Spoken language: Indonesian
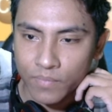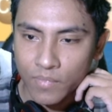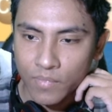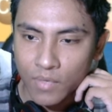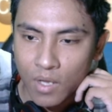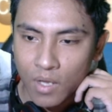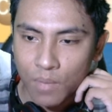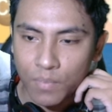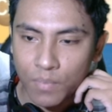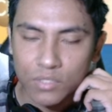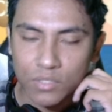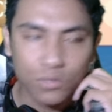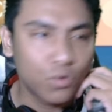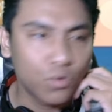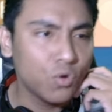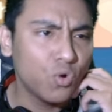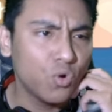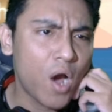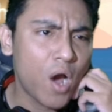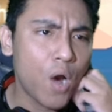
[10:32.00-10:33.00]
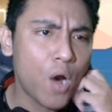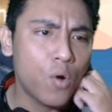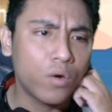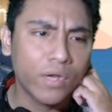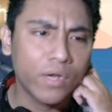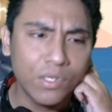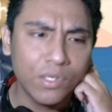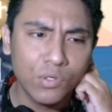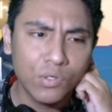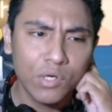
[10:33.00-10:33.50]
apa solo
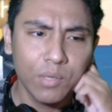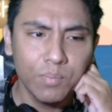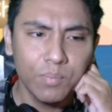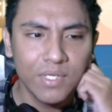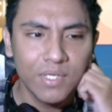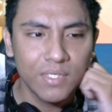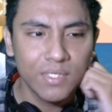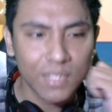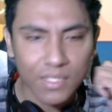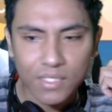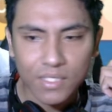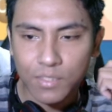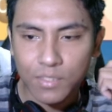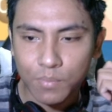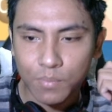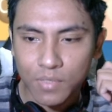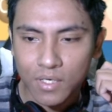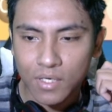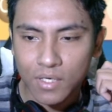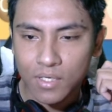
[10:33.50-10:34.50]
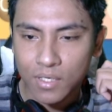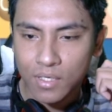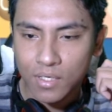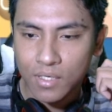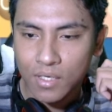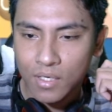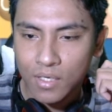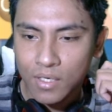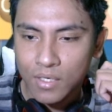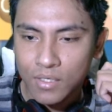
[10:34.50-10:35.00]
Hawkin juga bisa sih sebenarnya
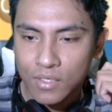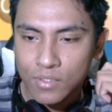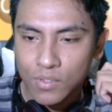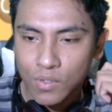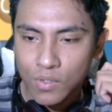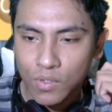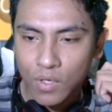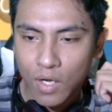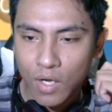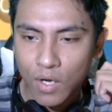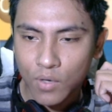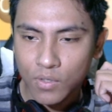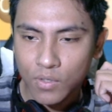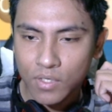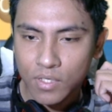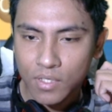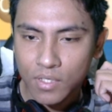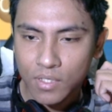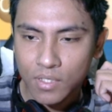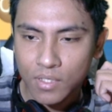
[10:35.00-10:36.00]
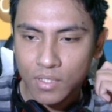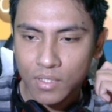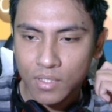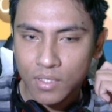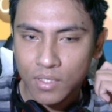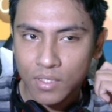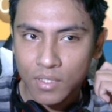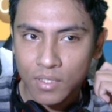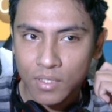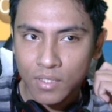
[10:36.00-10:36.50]
solo Hawkin
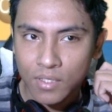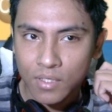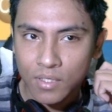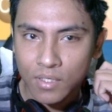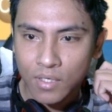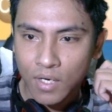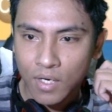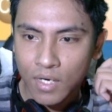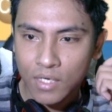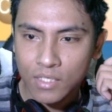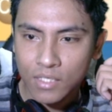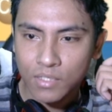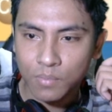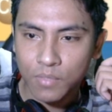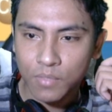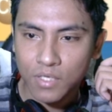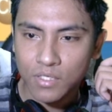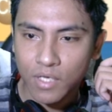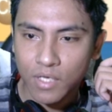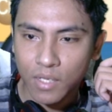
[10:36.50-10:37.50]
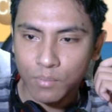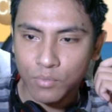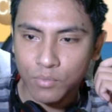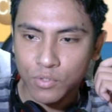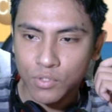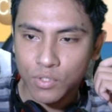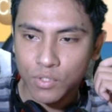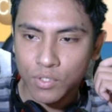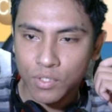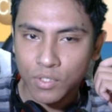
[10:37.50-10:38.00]
Mana sebelas ribu
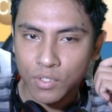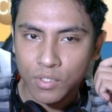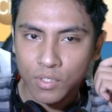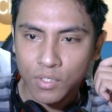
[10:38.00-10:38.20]
cuy.